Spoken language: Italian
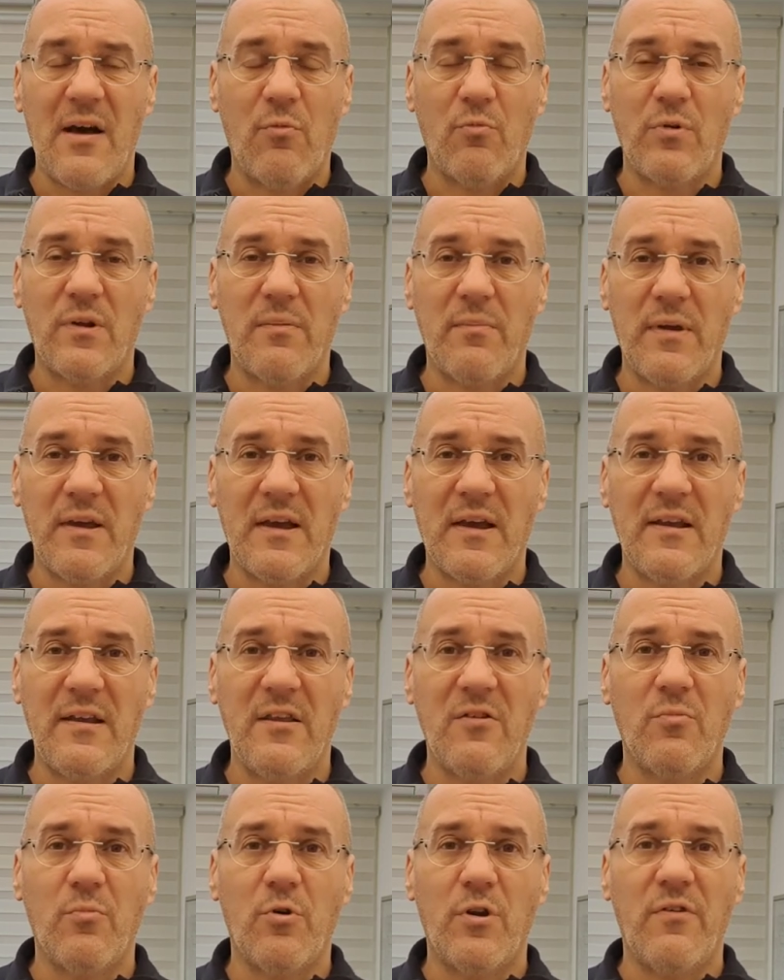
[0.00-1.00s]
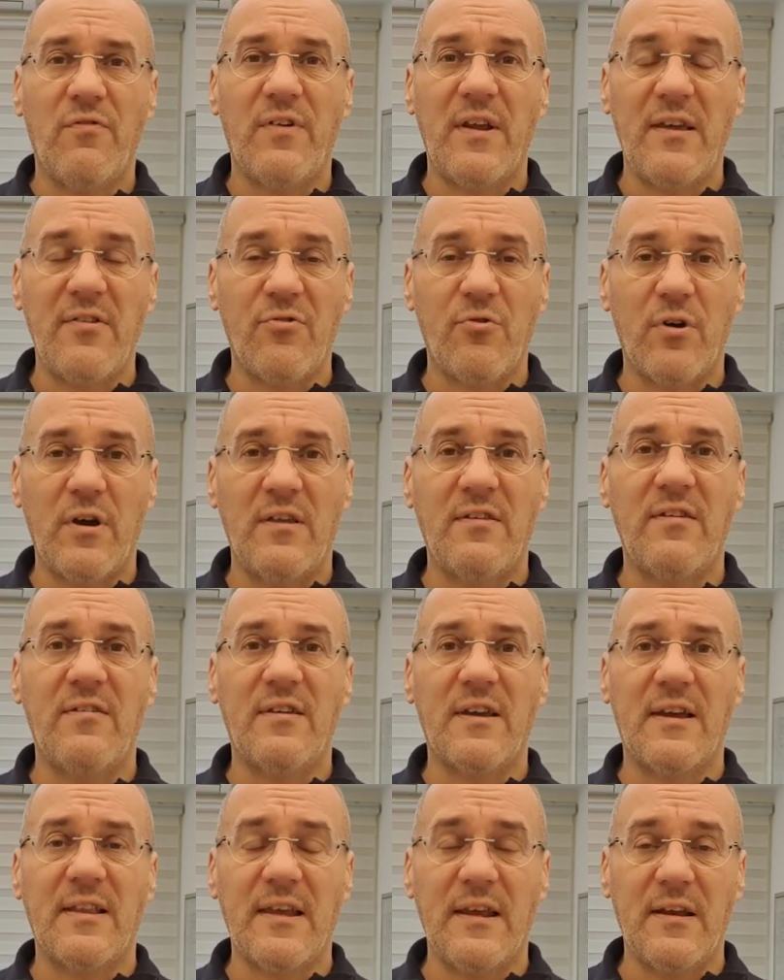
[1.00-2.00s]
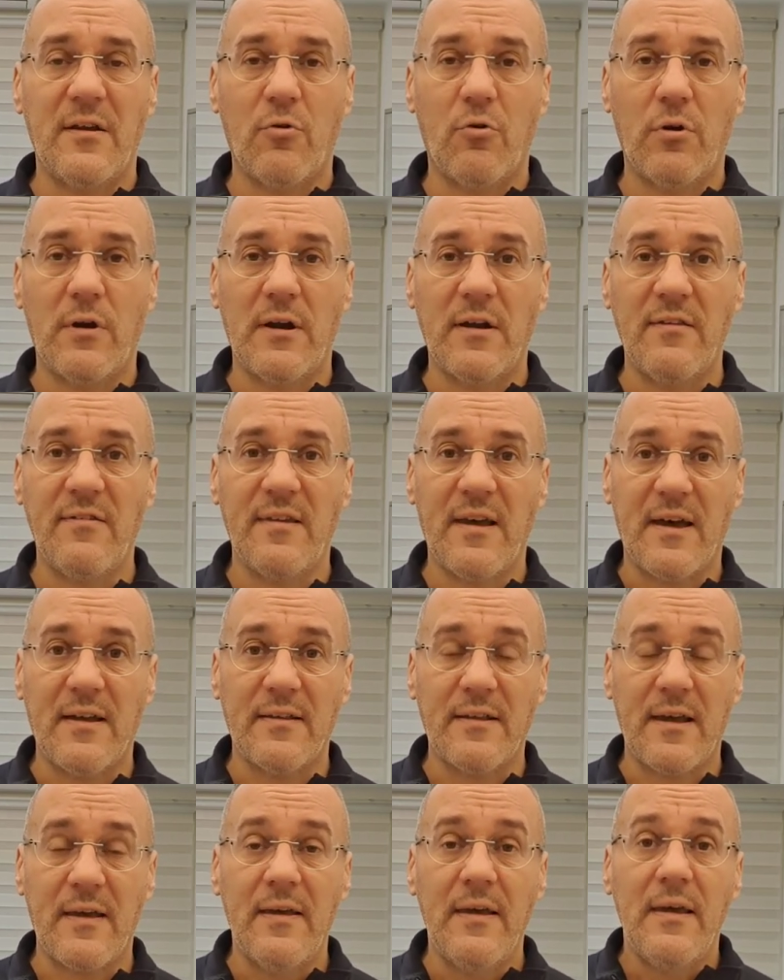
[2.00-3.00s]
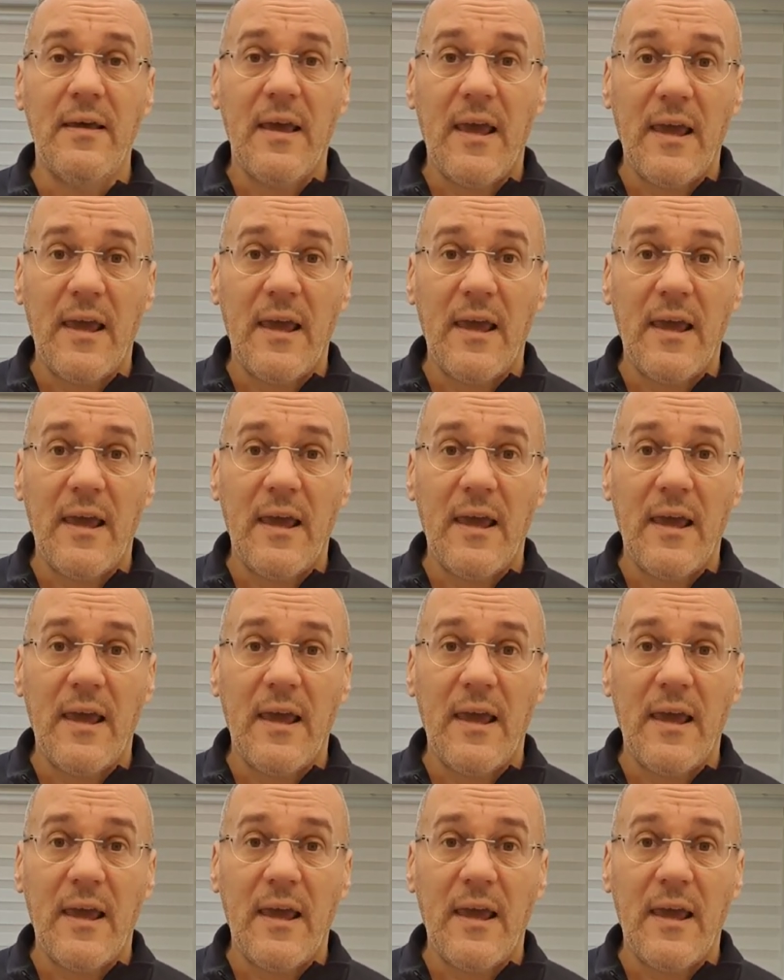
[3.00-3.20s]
un meccanismo riflesso che si scatena con la risata